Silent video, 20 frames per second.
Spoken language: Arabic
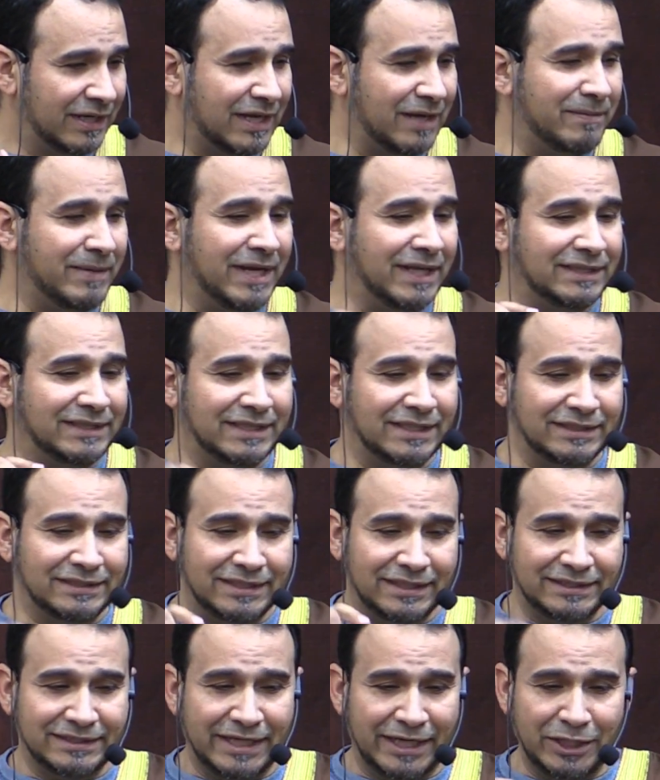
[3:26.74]
كما
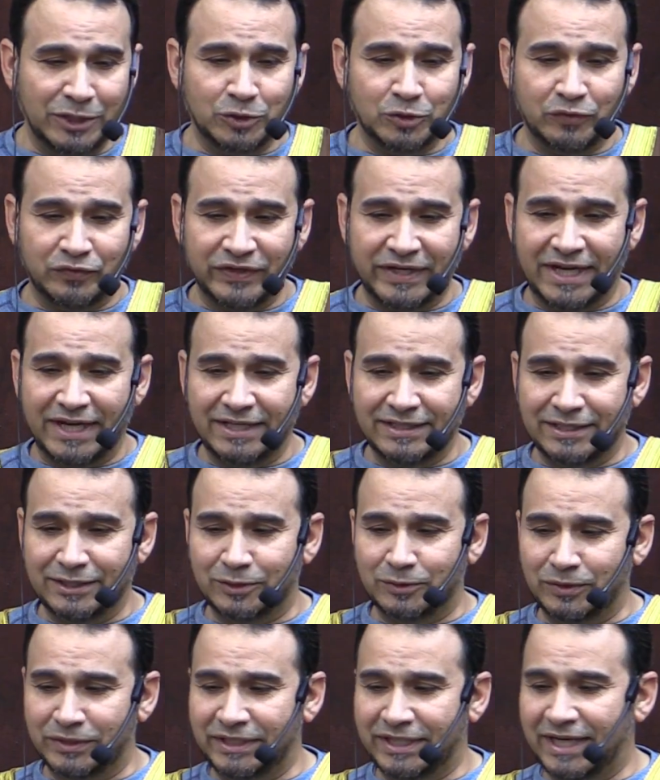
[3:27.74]
تعيش في هذه
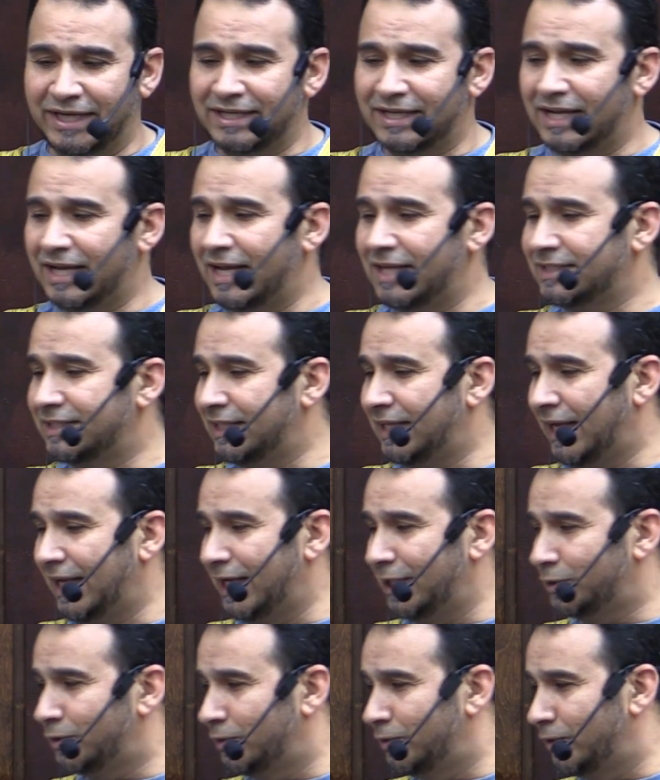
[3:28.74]
الدنيا هي هذه
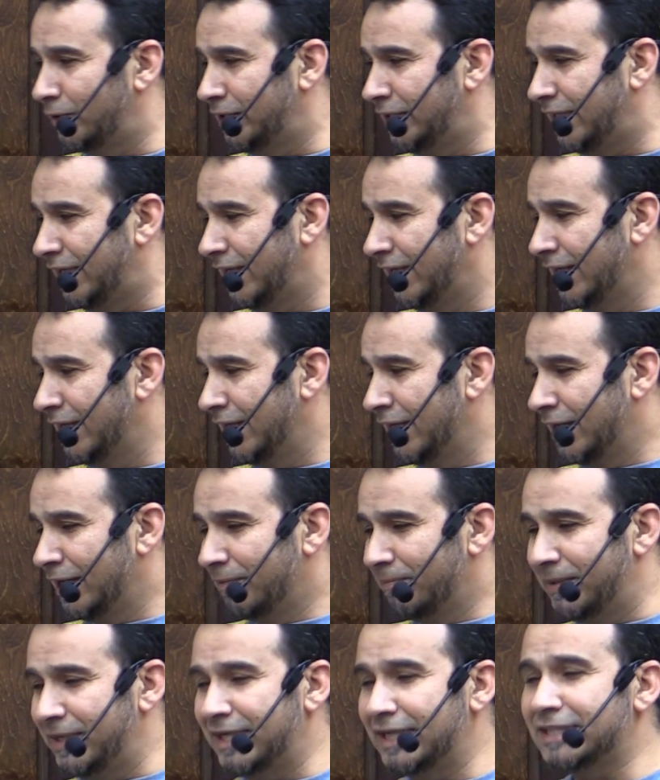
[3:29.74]
الحياة الدنيا
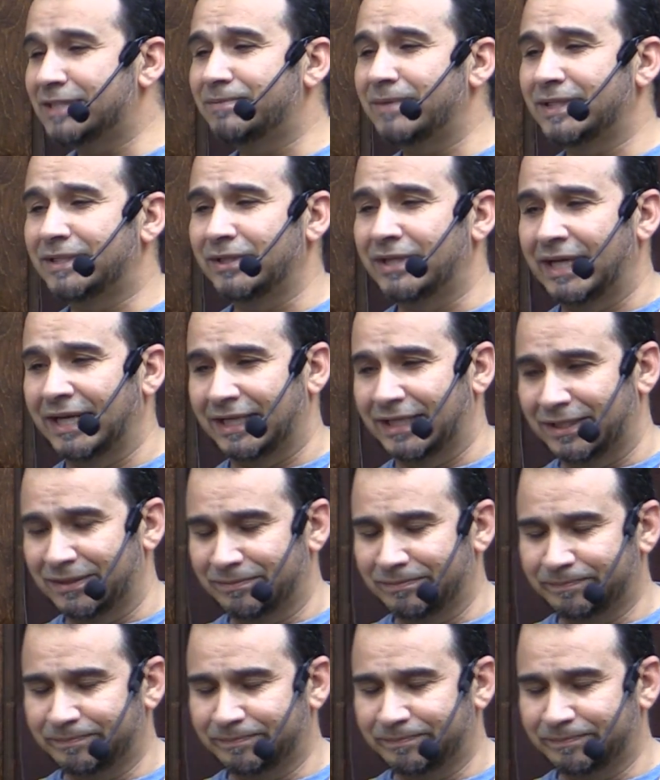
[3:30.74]
بالنسبة لك